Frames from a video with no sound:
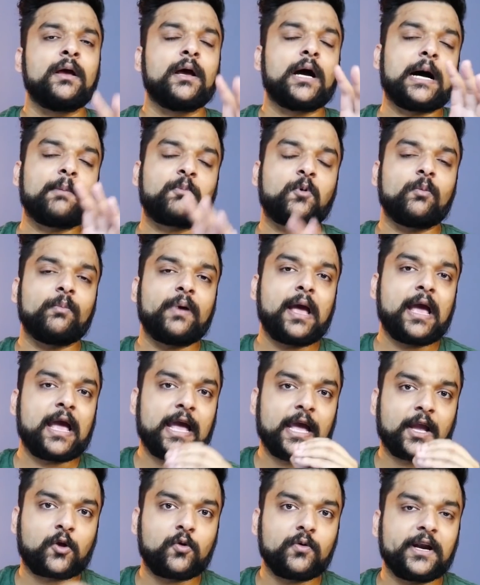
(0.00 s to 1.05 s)
आप आपको मैं
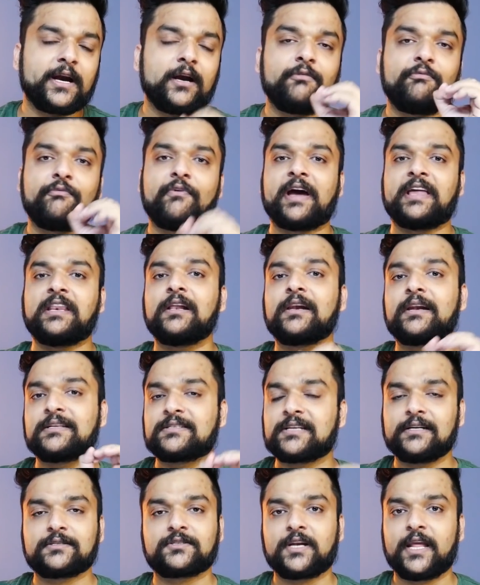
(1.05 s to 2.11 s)
एक्यूरेट फाइनल
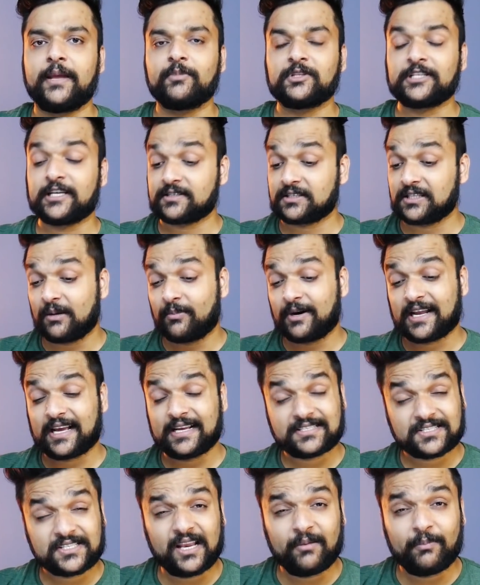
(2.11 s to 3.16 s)
रिजल्ट्स नहीं बता सकता बट आई
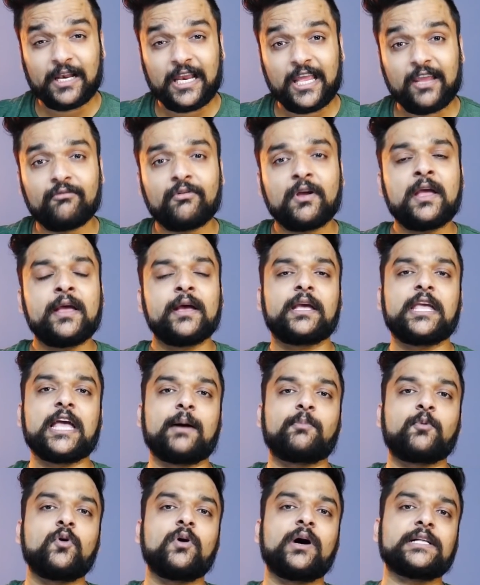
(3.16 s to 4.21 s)
स्टिल बिलीव कि
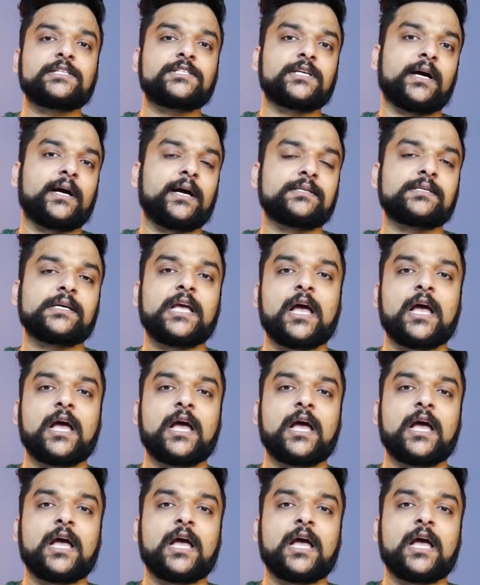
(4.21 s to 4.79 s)
आपको अच्छा खासा